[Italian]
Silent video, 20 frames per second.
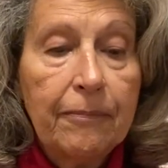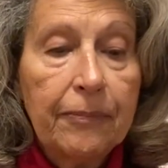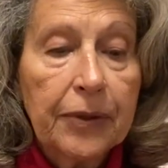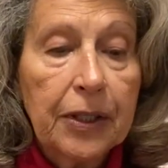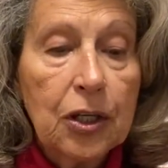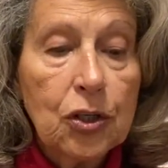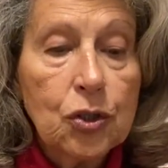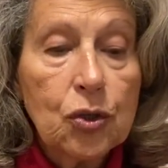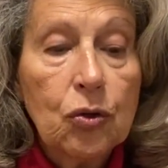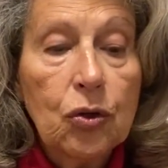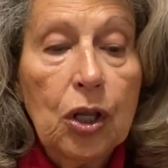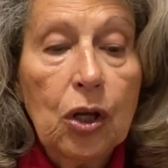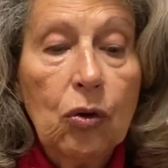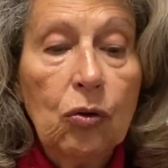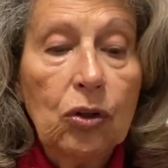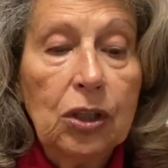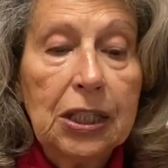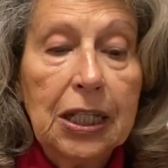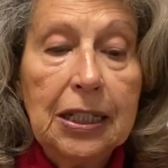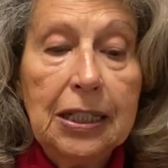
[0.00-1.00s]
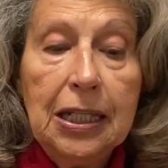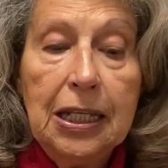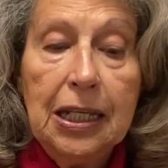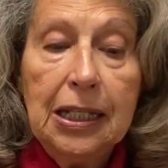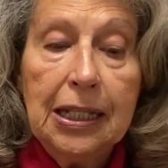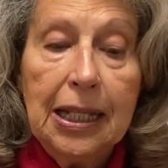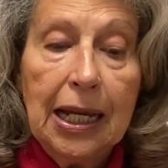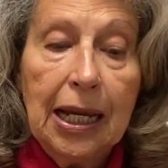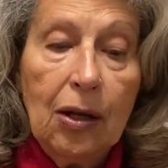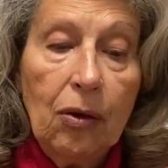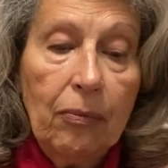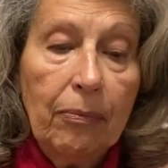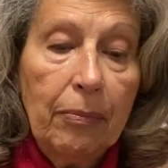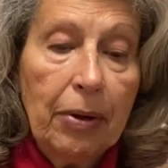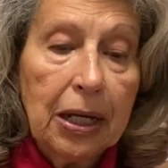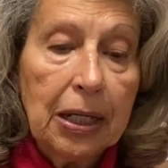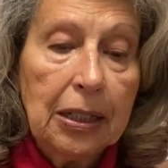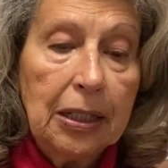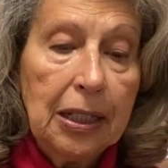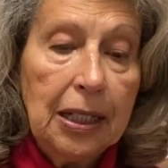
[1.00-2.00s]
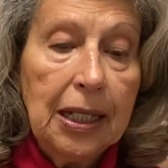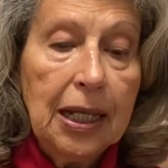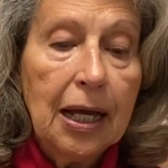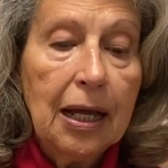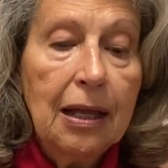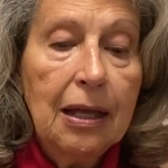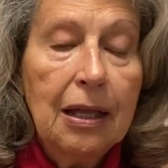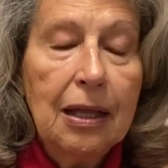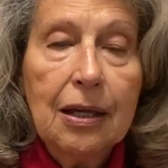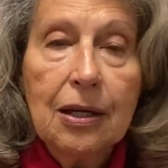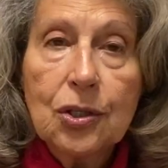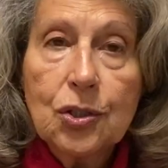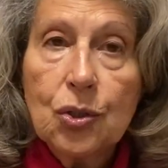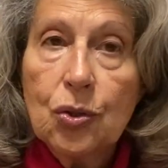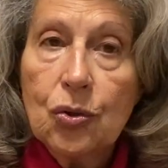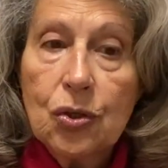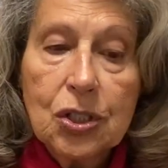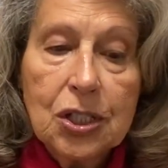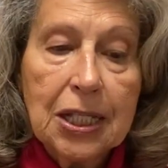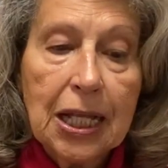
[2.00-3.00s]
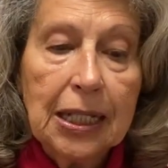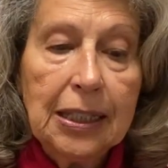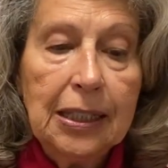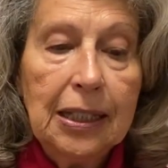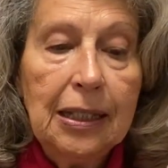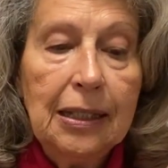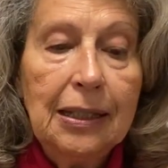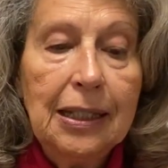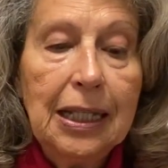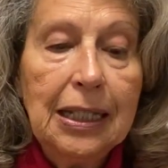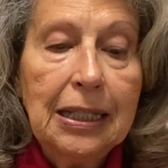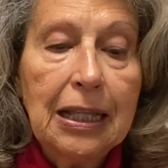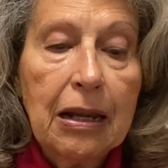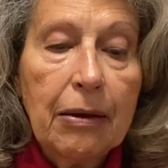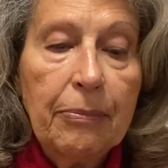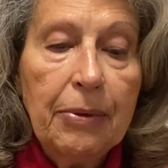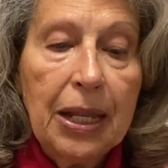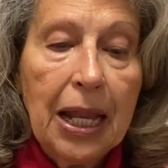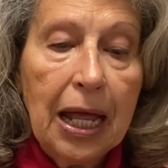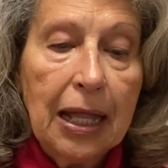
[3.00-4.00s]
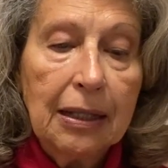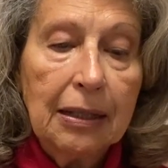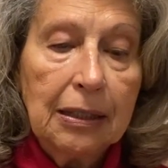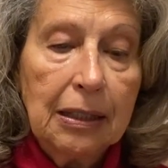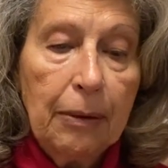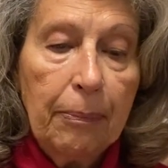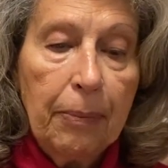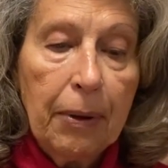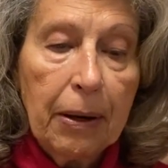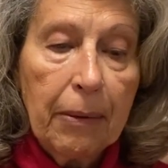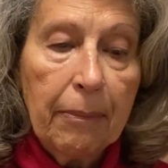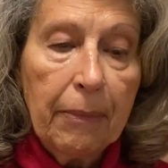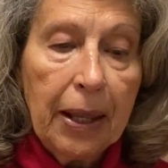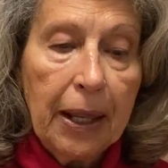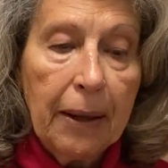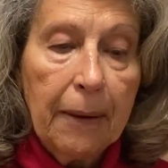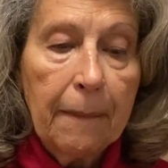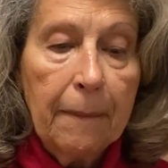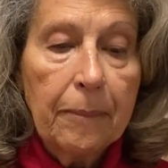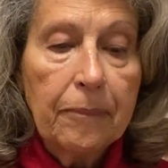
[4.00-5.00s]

che sono i contadini della Lombardia, sono stati determinanti per me.